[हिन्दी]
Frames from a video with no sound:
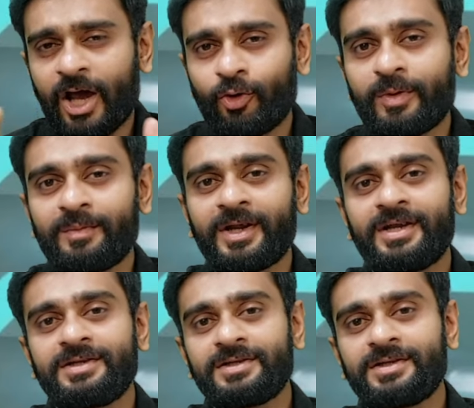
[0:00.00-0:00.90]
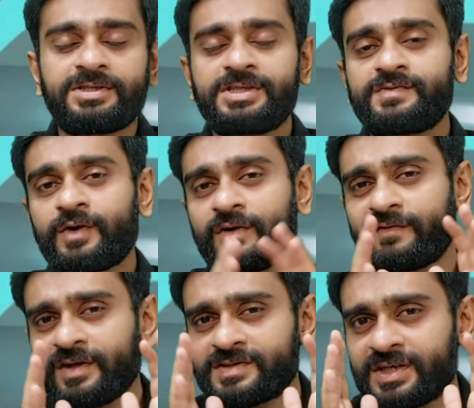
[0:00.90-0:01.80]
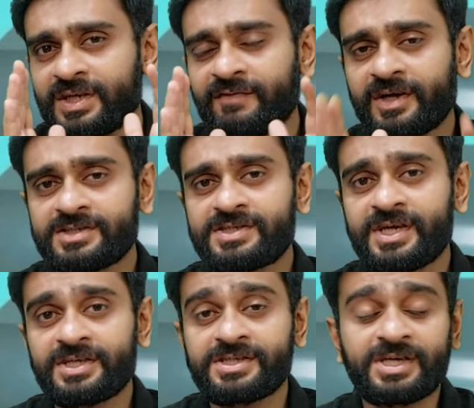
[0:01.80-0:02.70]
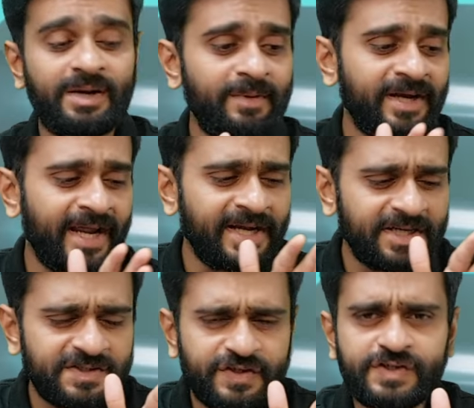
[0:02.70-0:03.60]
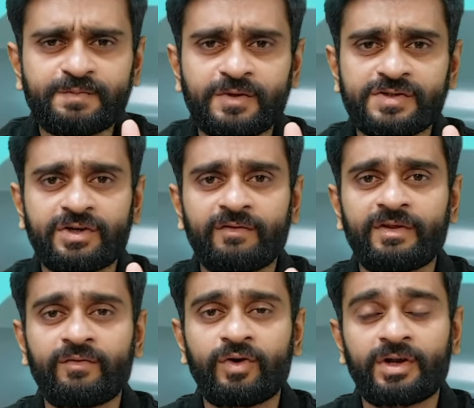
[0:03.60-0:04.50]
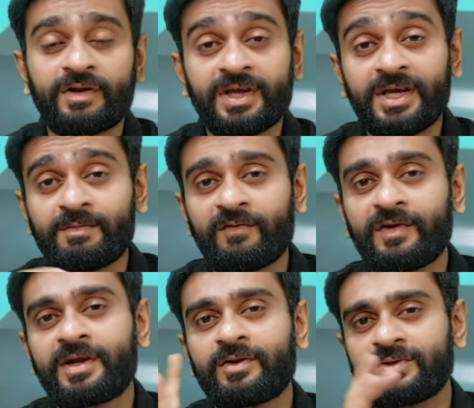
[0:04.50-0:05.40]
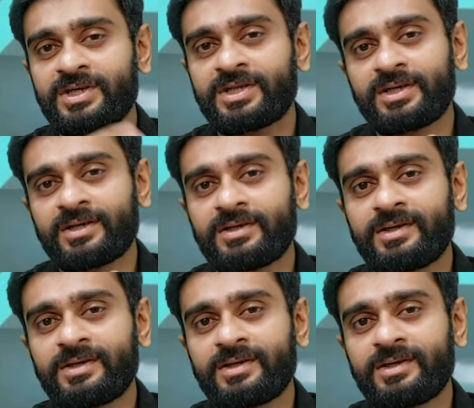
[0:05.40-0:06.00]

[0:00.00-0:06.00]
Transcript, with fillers: आरो मेम्ब्रेन दिस इज़ वन ऑफ द सिग्निफिकेंट स्टेज जहाँ पे 96 परसेंट ऑफ द वाटर यहीं पे फिल्टर हो जाता है